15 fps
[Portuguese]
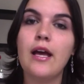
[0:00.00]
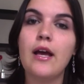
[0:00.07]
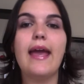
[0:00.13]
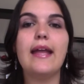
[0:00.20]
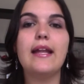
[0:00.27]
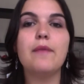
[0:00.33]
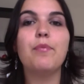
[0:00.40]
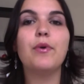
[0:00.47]

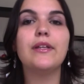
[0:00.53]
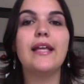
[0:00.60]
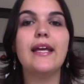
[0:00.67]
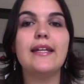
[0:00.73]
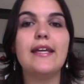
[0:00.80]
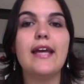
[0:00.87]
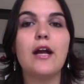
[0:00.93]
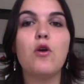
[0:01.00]
ele
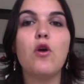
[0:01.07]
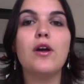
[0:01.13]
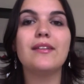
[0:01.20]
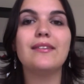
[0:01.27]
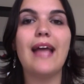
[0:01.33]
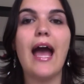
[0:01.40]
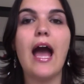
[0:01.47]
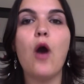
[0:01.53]
poderia
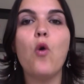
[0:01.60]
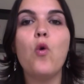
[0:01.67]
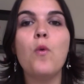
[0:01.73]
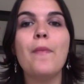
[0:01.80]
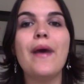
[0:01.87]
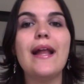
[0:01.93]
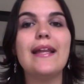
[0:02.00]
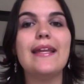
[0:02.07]
cortar
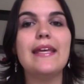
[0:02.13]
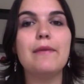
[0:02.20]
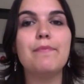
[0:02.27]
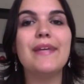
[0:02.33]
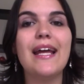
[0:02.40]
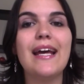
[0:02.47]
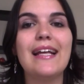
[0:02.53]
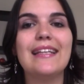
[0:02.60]
uma
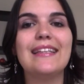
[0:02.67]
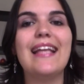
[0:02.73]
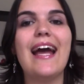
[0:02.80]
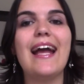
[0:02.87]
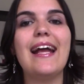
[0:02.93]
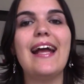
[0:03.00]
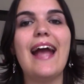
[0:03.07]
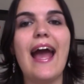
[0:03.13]
libra
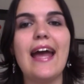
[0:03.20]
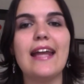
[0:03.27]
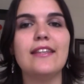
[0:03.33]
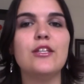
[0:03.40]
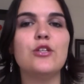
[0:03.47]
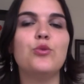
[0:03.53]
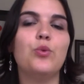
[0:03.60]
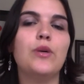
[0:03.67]
da
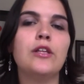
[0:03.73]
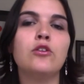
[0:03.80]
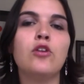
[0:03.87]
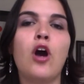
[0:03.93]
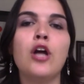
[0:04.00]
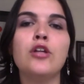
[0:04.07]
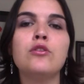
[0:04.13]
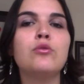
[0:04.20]
carne do
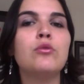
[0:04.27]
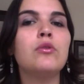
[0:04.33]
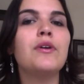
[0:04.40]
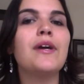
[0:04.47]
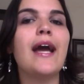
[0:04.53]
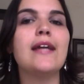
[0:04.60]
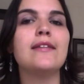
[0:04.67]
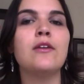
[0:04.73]
Antônio do
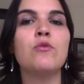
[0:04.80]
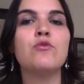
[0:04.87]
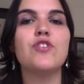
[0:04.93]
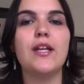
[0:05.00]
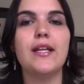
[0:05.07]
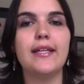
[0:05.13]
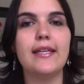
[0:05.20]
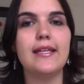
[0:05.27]
lugar de onde
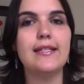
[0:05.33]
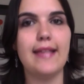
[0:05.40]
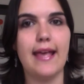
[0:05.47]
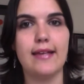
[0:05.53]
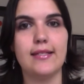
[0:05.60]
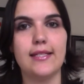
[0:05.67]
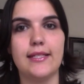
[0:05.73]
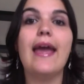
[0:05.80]
ele
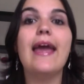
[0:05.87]
quisesse.